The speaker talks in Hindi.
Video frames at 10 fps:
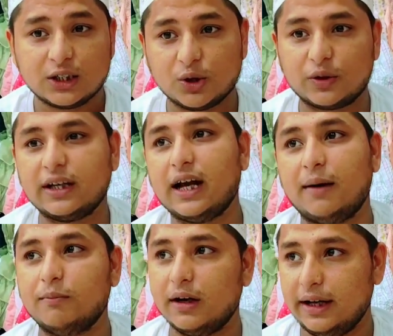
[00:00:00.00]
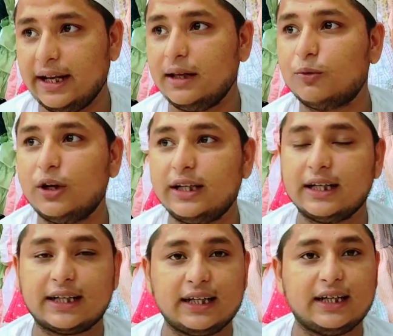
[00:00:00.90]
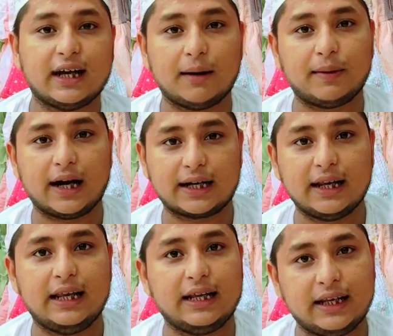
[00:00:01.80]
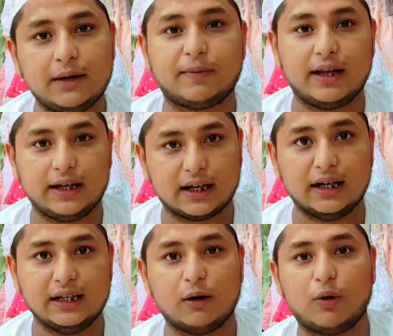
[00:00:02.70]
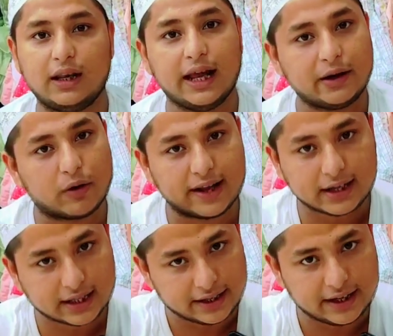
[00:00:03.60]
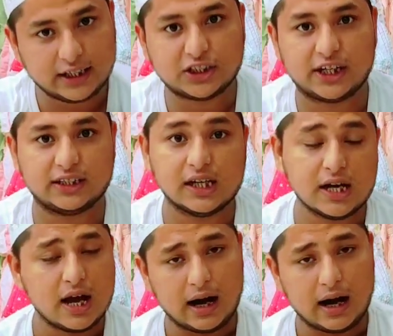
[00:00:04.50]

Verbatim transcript: क्योंकि हम ये नहीं बोलेंगे की आप आके लेना ही पड़ेगा या ऑनलाइन ऑर्डर करने ही चाहिए